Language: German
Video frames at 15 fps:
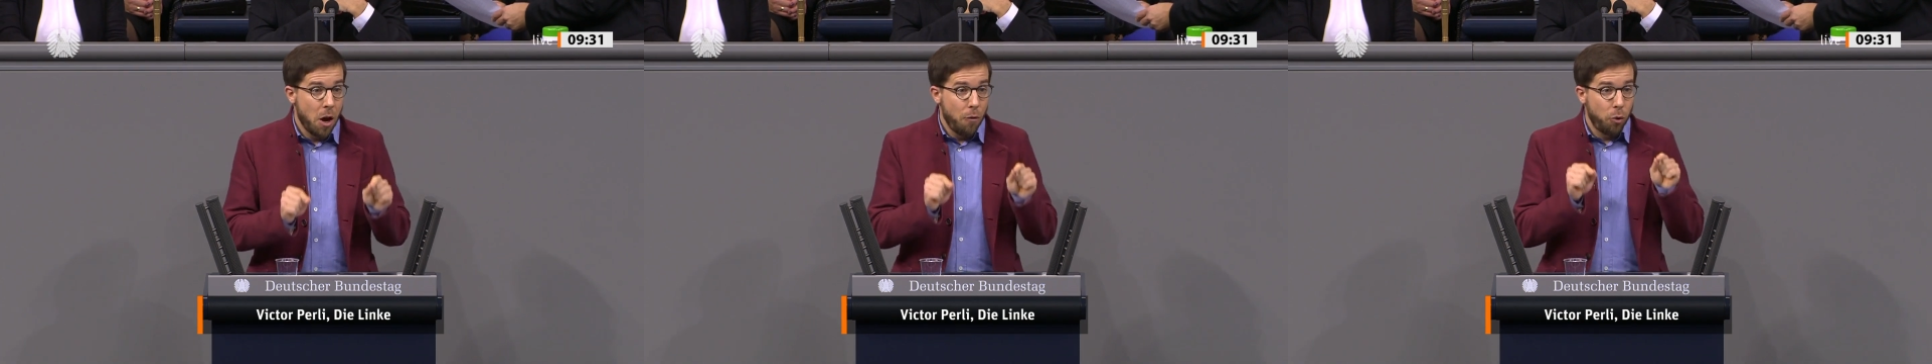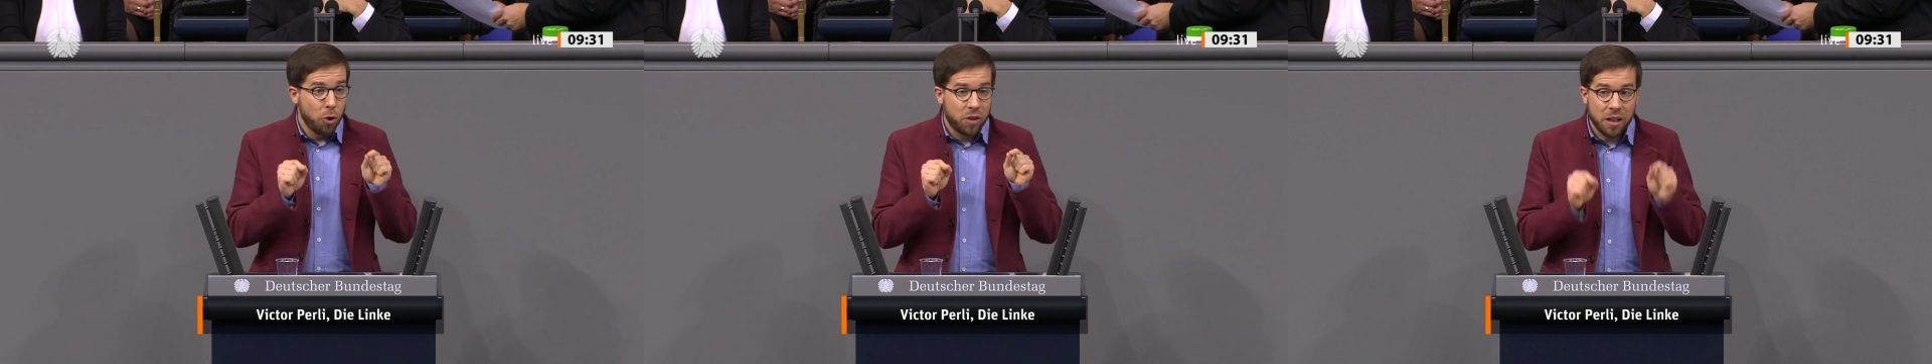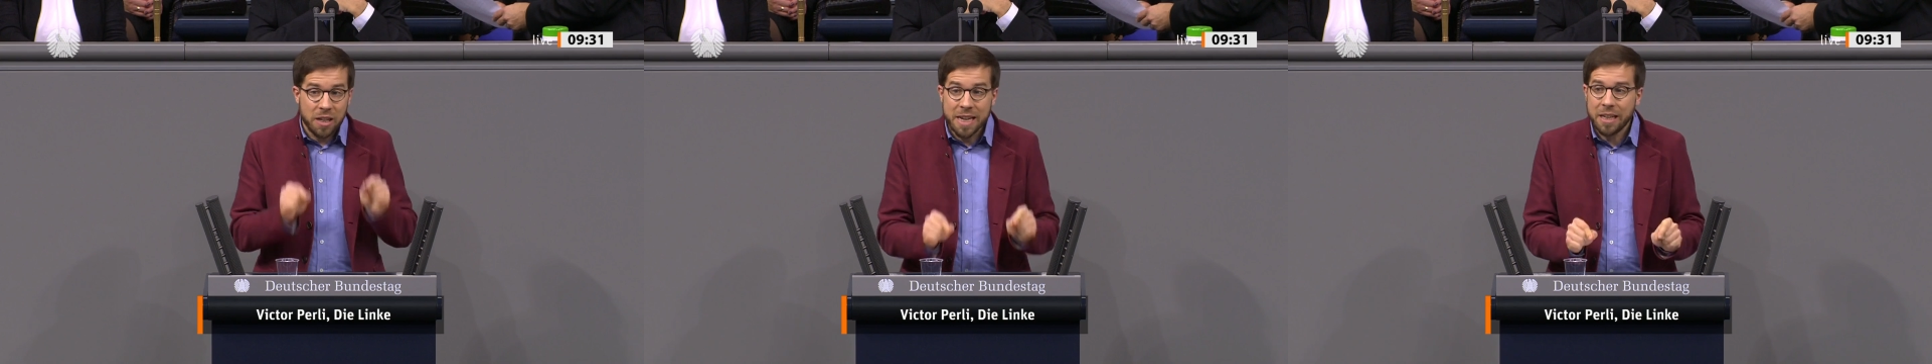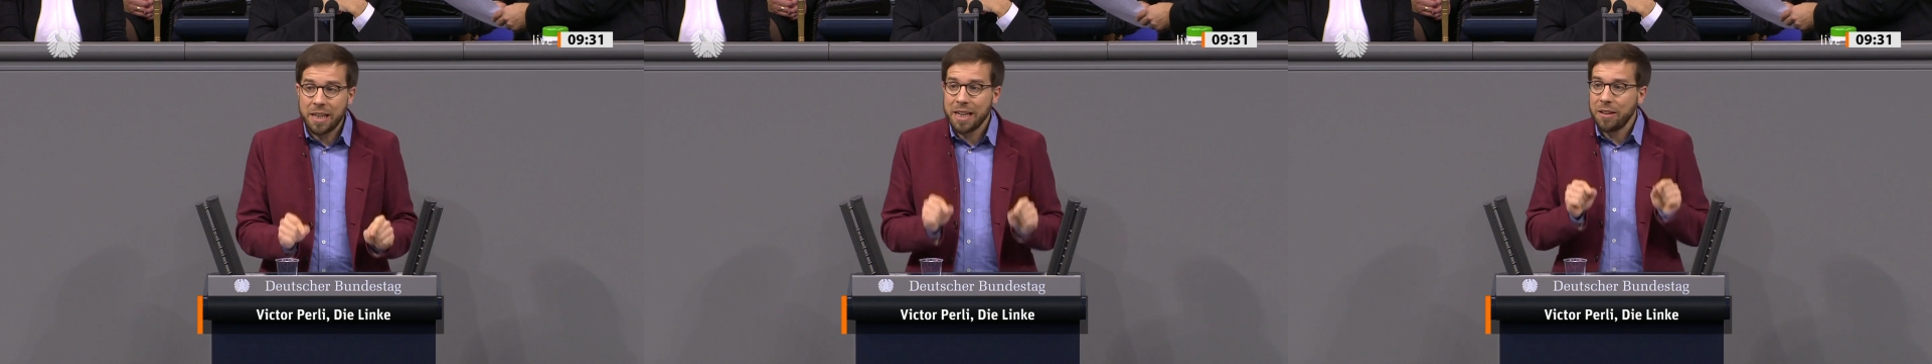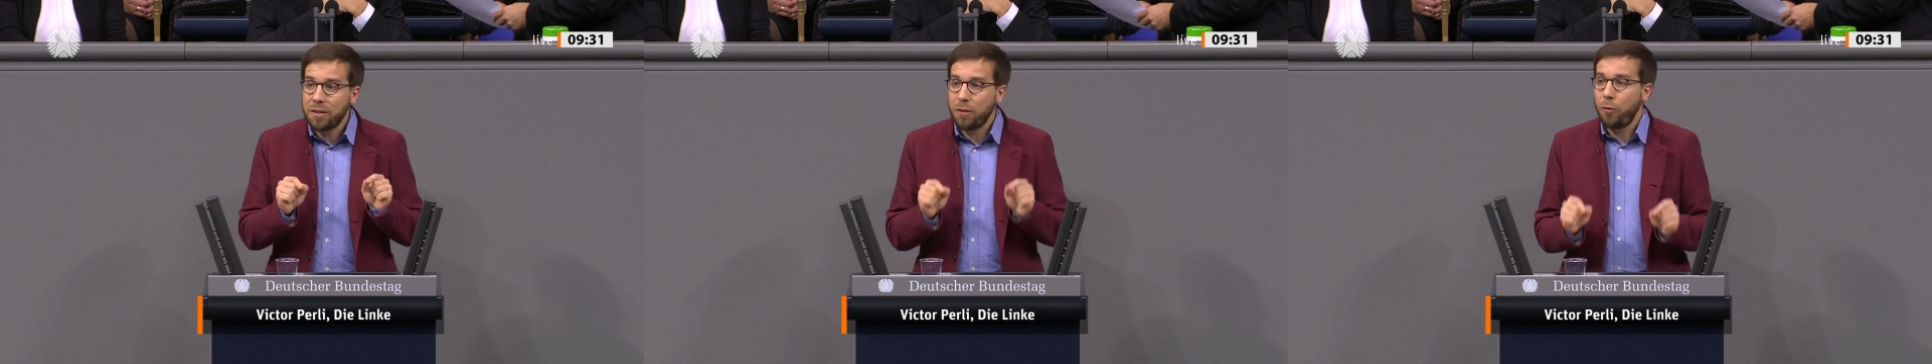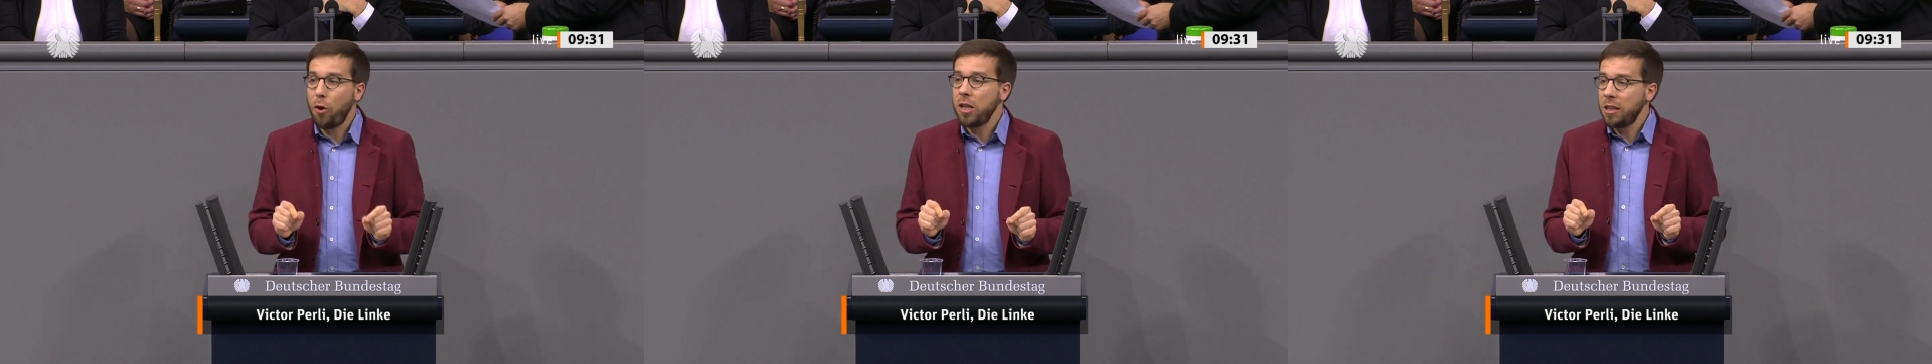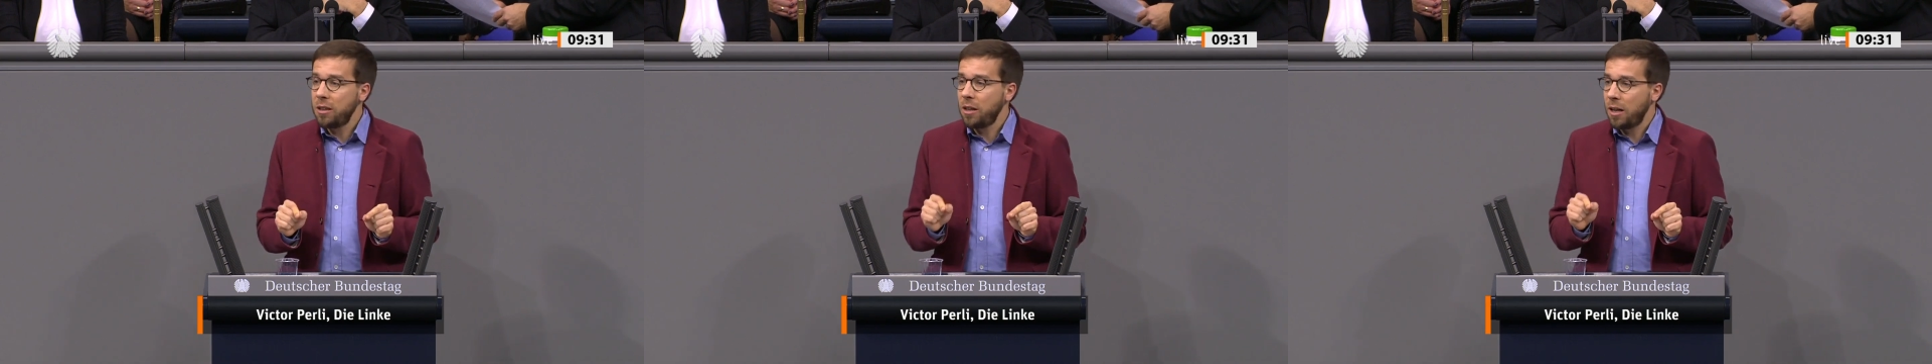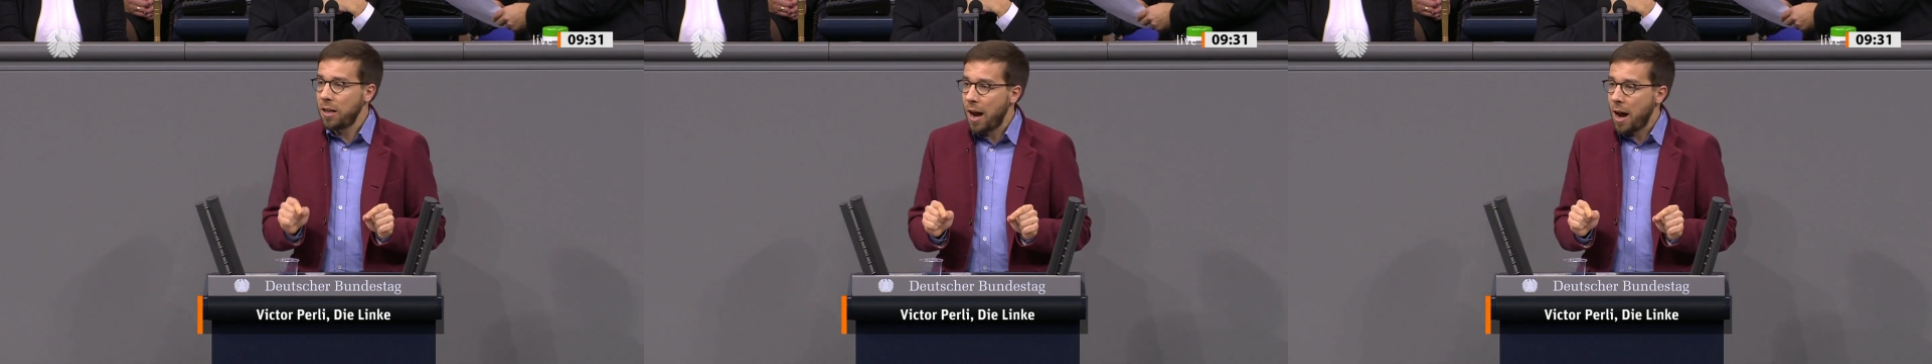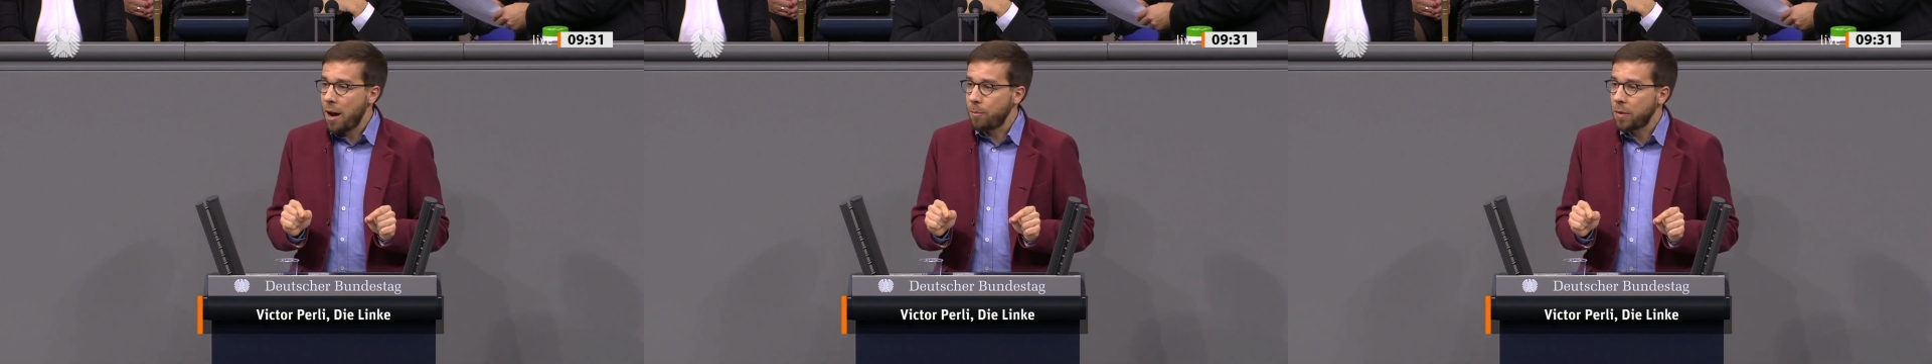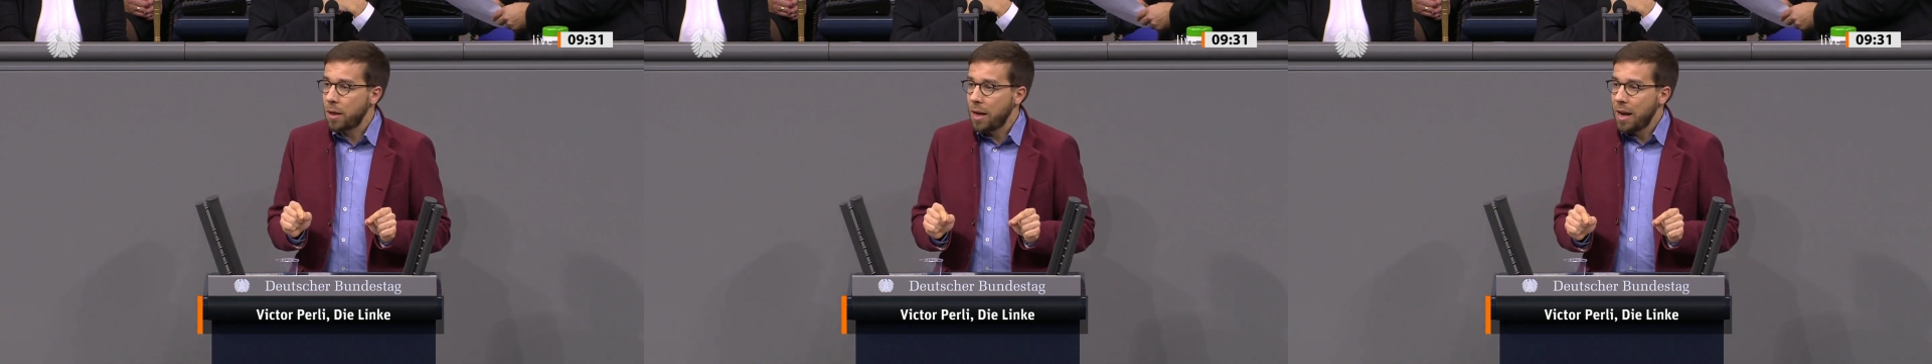Für die Linke ist völlig
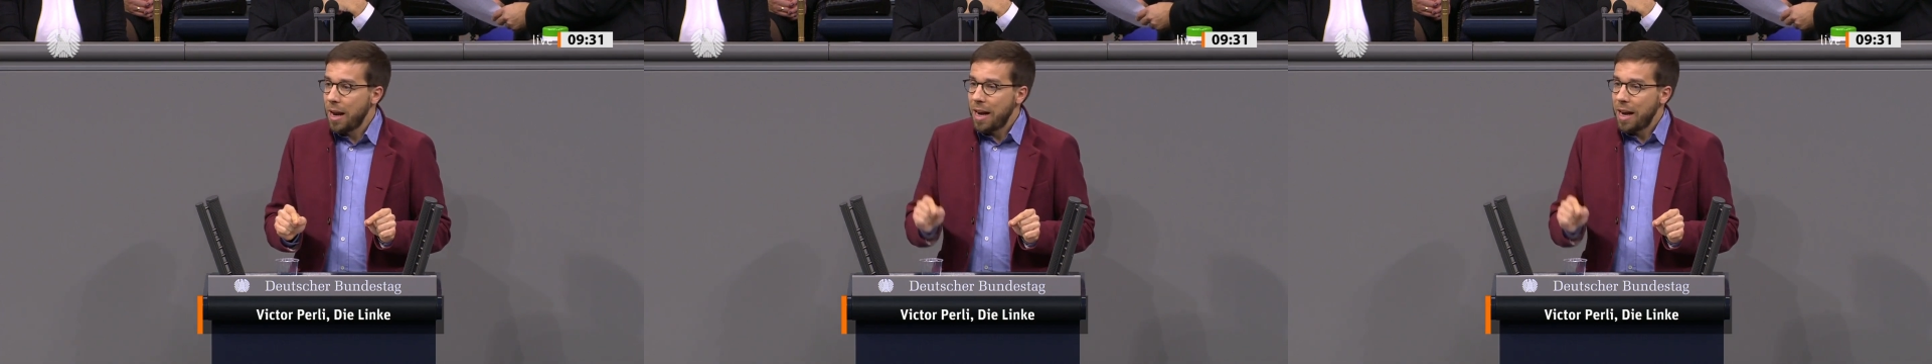klar,